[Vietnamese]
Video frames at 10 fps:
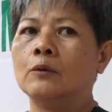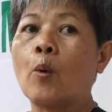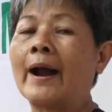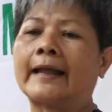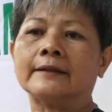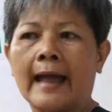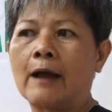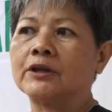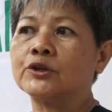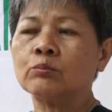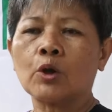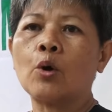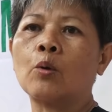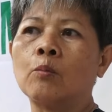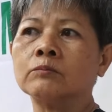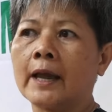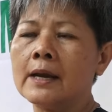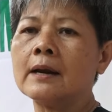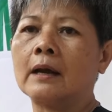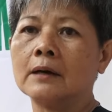hoàn cảnh nào thì chúng tôi cũng
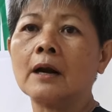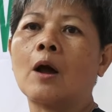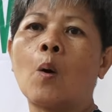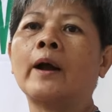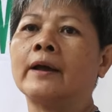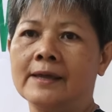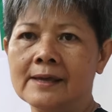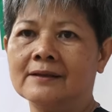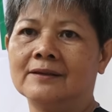thấy là rất là hoan hỷ,